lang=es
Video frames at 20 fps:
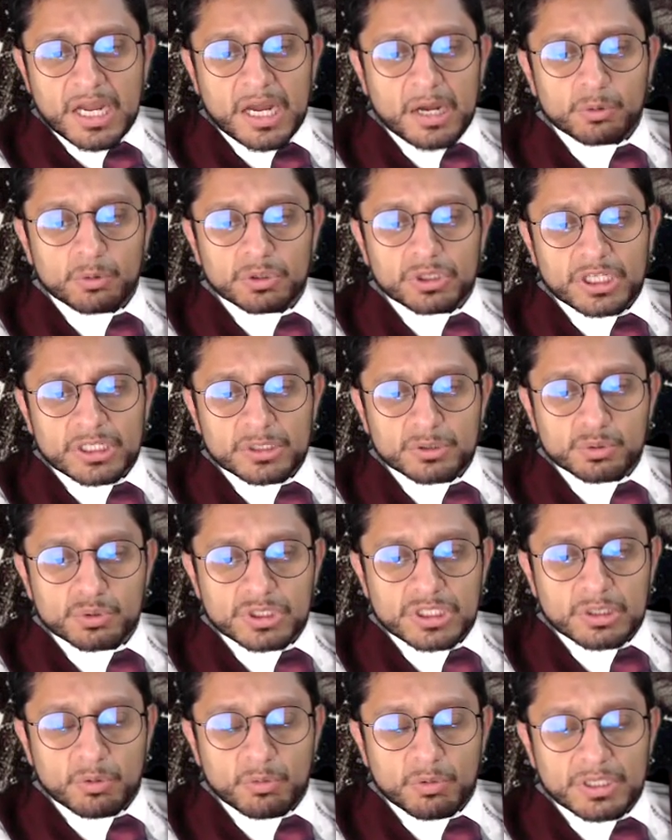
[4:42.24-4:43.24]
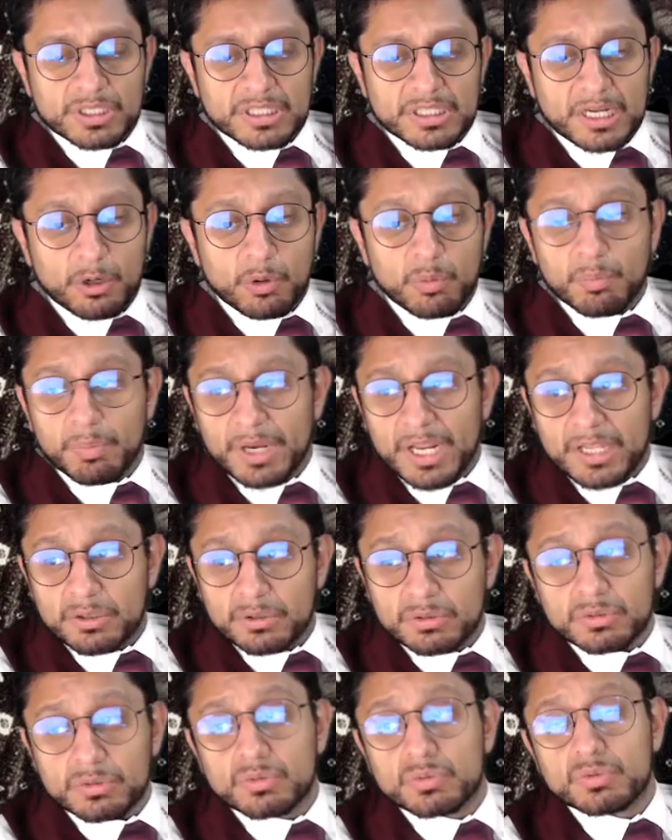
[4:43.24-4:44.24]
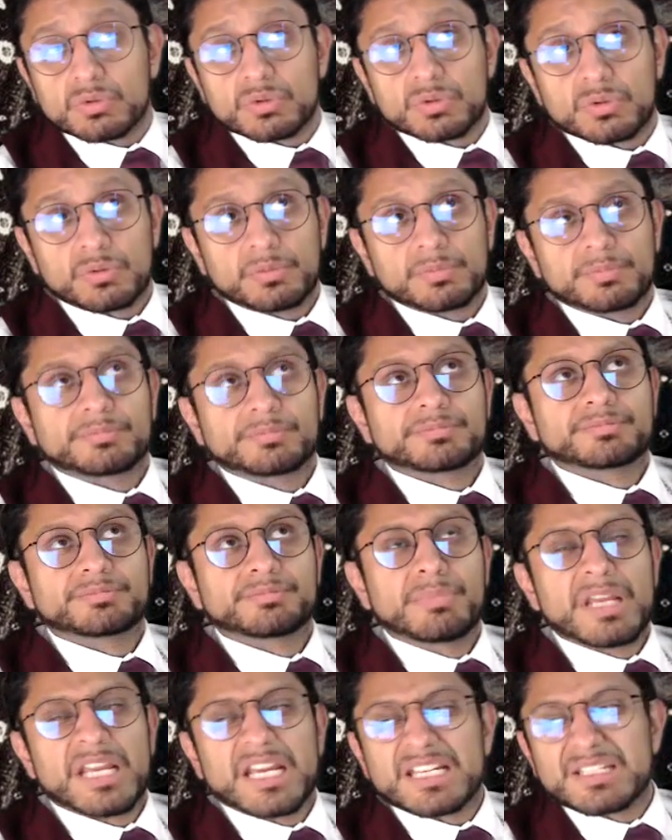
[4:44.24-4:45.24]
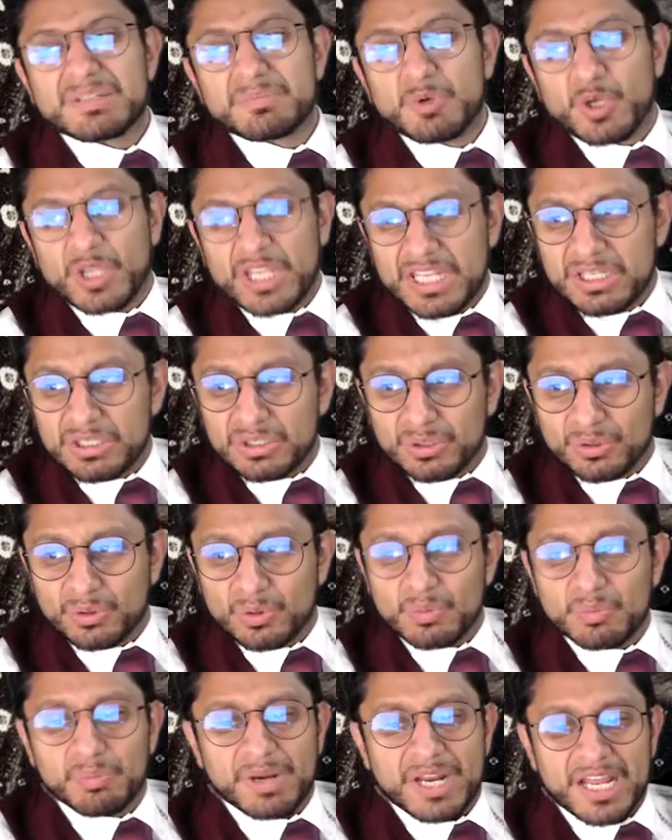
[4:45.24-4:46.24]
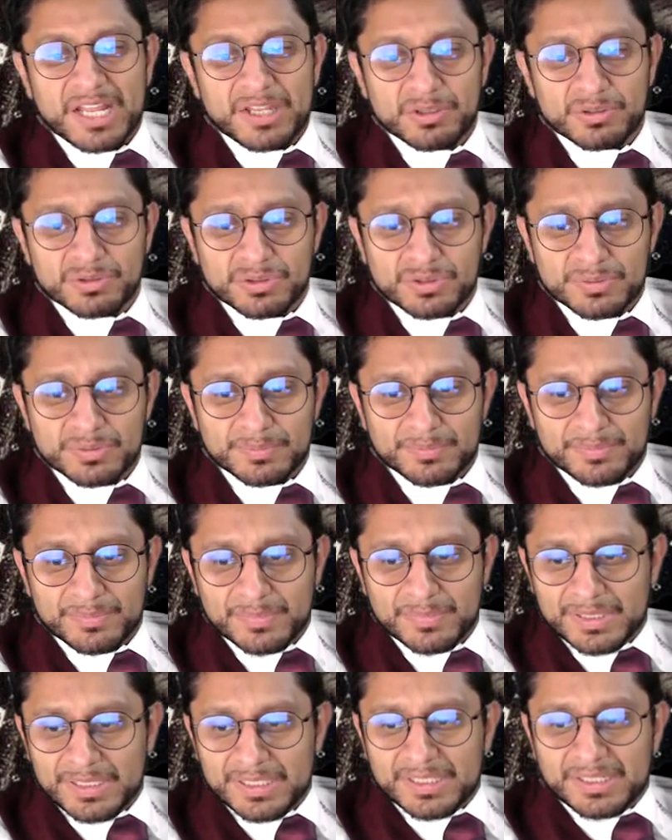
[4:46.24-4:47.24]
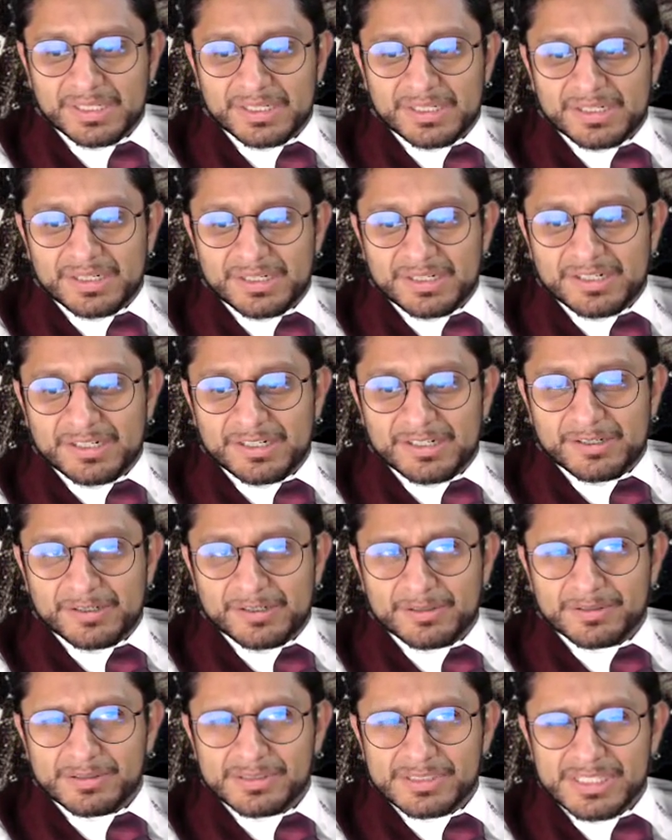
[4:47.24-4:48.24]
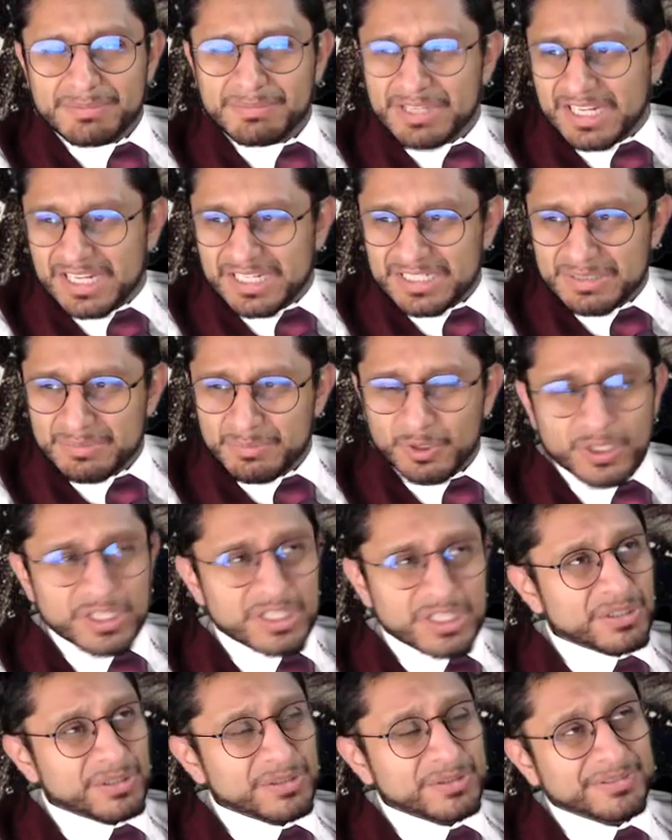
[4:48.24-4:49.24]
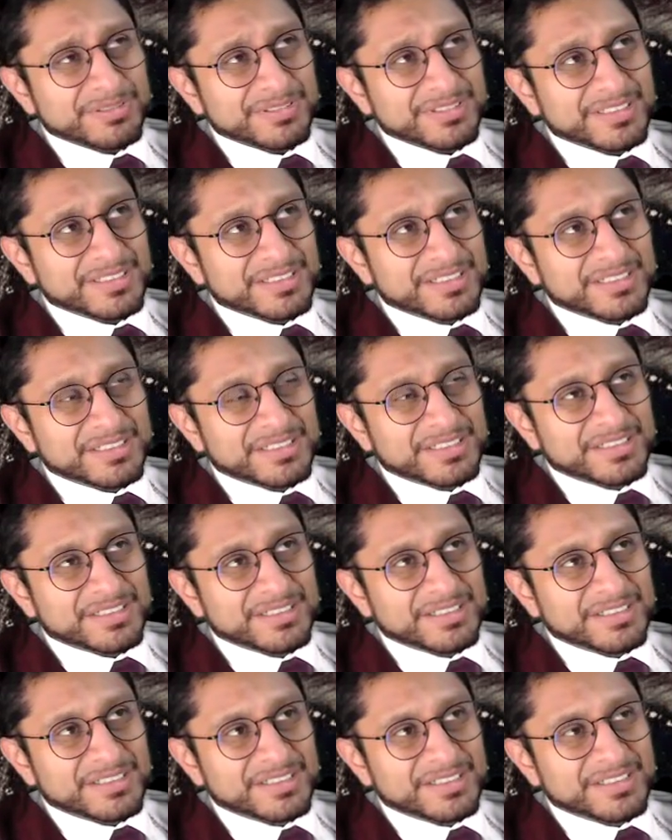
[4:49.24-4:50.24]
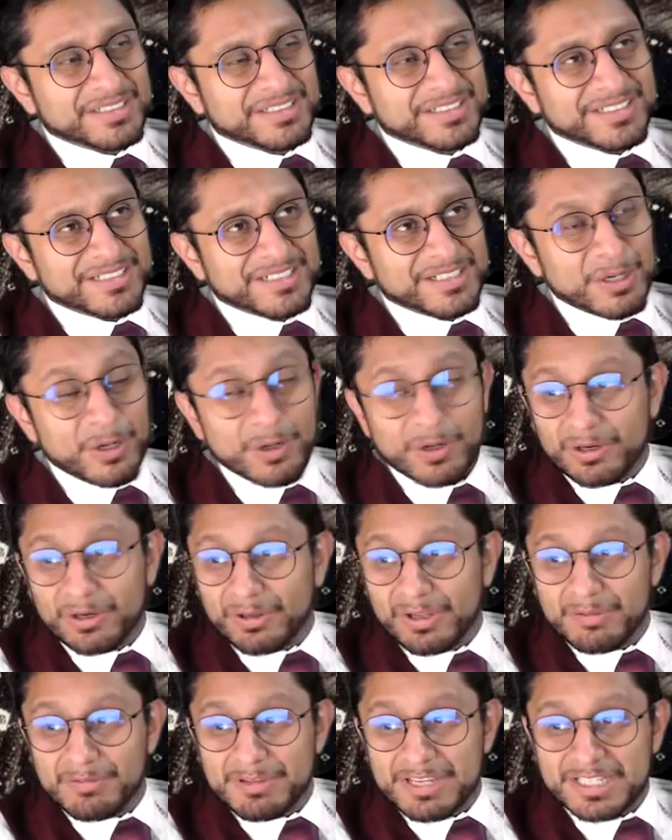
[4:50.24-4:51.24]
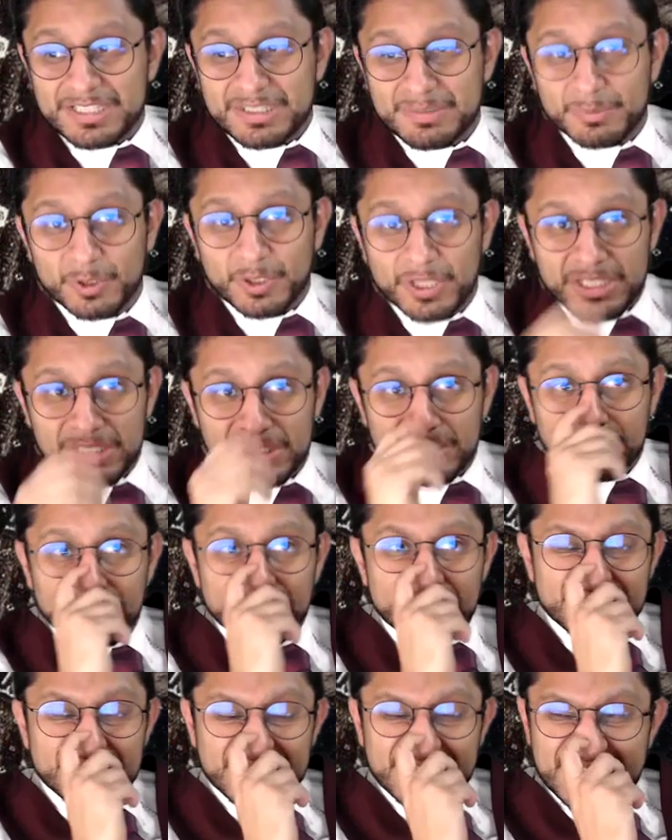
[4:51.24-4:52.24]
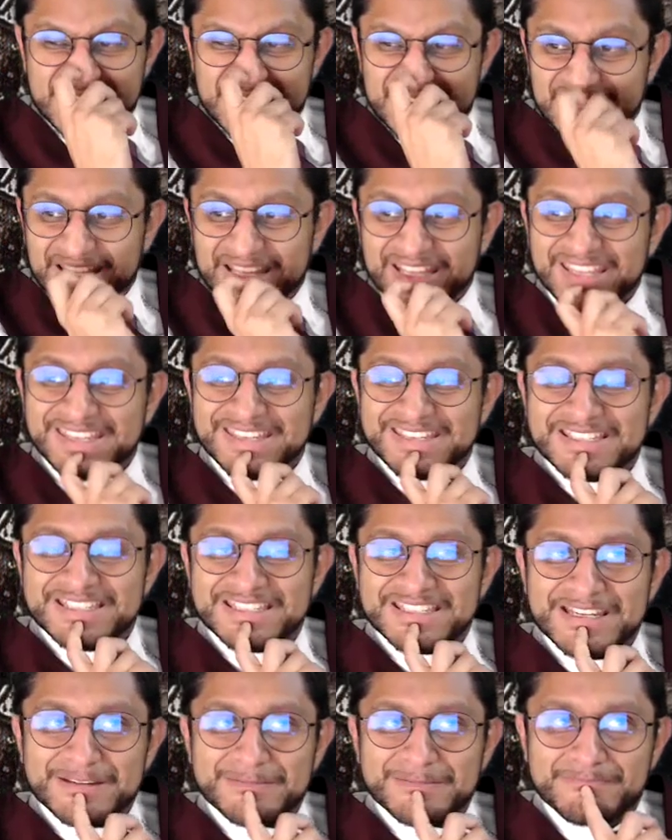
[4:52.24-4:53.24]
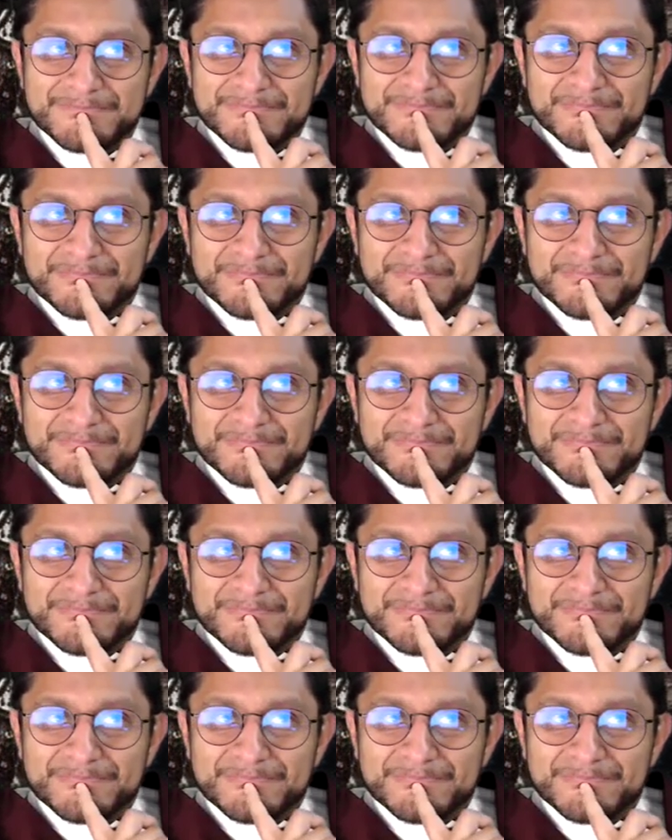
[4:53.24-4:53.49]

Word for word: aún tras su 50 cumpleaños, su, su vigésimo quinto cumpleaños. ¿Sí, vigésimo quinto? No, creo que vigésimo quinto es 15.